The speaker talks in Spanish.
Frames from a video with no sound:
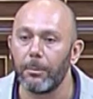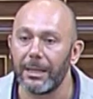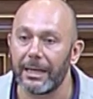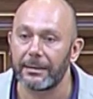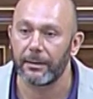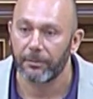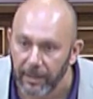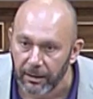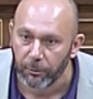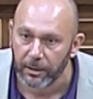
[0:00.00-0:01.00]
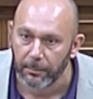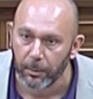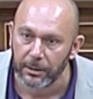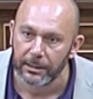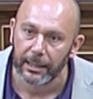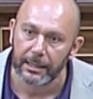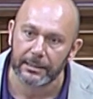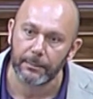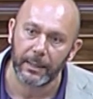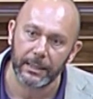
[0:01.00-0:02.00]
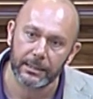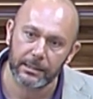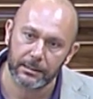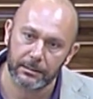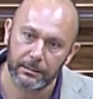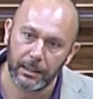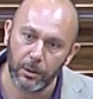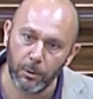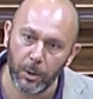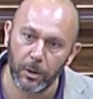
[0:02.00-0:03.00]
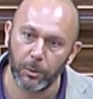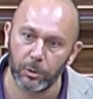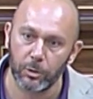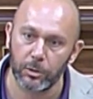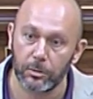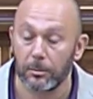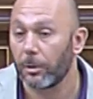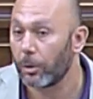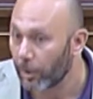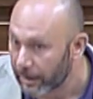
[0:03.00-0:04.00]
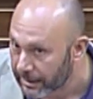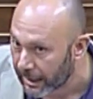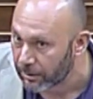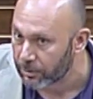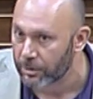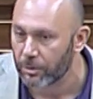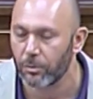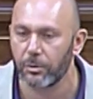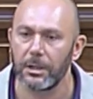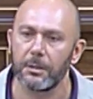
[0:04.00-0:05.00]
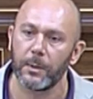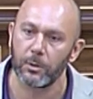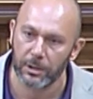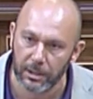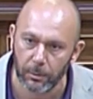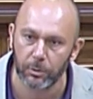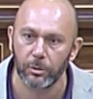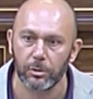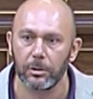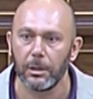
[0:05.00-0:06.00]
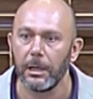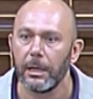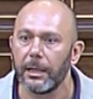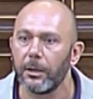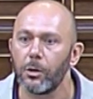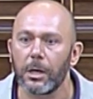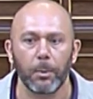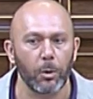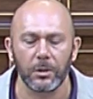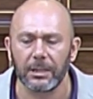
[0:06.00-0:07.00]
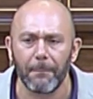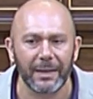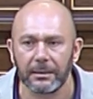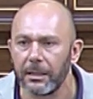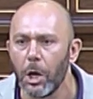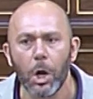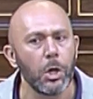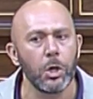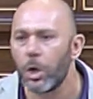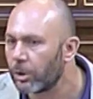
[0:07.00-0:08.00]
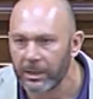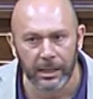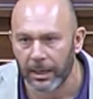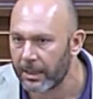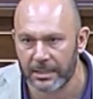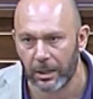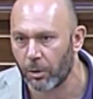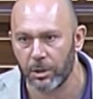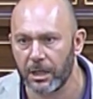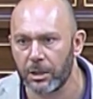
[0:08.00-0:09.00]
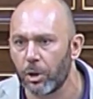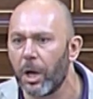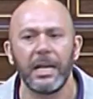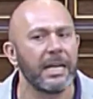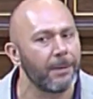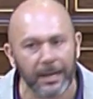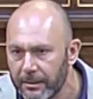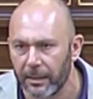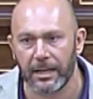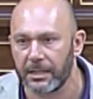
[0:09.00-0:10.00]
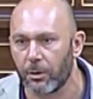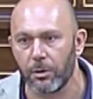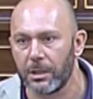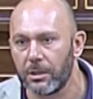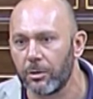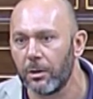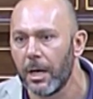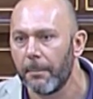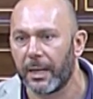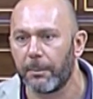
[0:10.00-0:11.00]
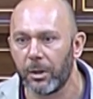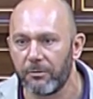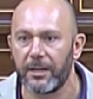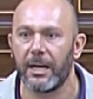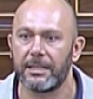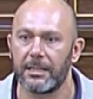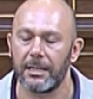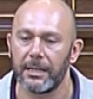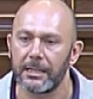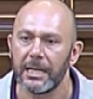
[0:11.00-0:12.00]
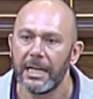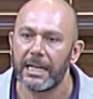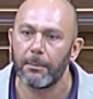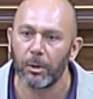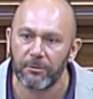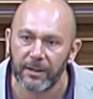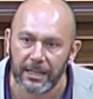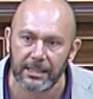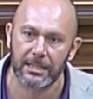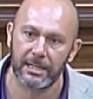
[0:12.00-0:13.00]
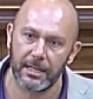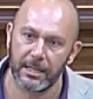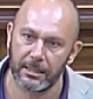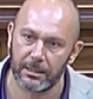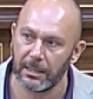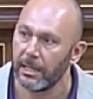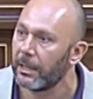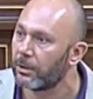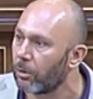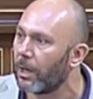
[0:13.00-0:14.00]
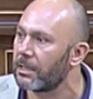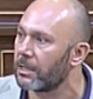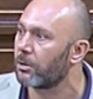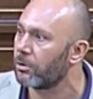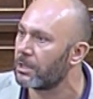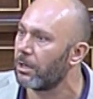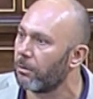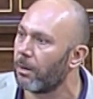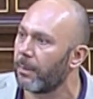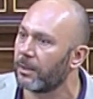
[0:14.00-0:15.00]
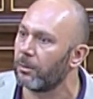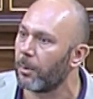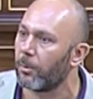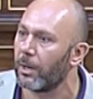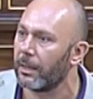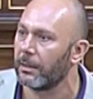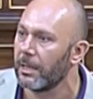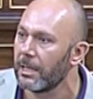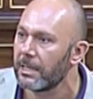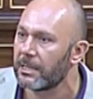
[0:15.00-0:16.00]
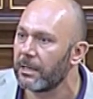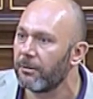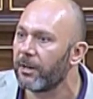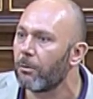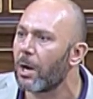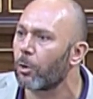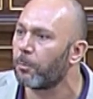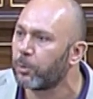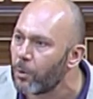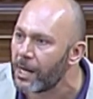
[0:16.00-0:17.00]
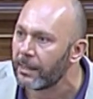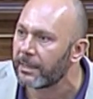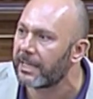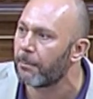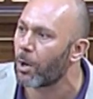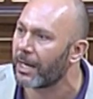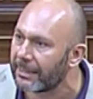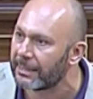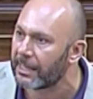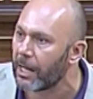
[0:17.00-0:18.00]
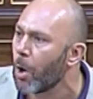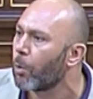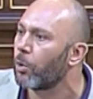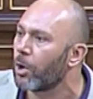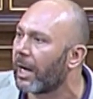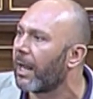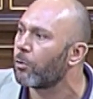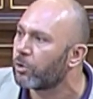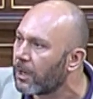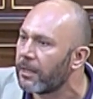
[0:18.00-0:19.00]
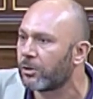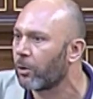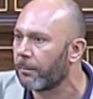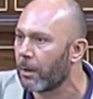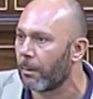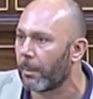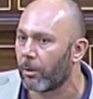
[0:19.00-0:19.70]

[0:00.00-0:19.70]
nombre de la tercera fuerza política de este país, el número de votos, no de escaños, que son ustedes, pero sí de votos. Le digo que por nuestra parte no tienen ese consenso, ni van a tener ese consenso para modificar esas leyes. Y que modificar esas leyes y tocar esas cosas, se lo digo al Partido Popular, significa una ruptura democrática cuyo calado ustedes todavía no han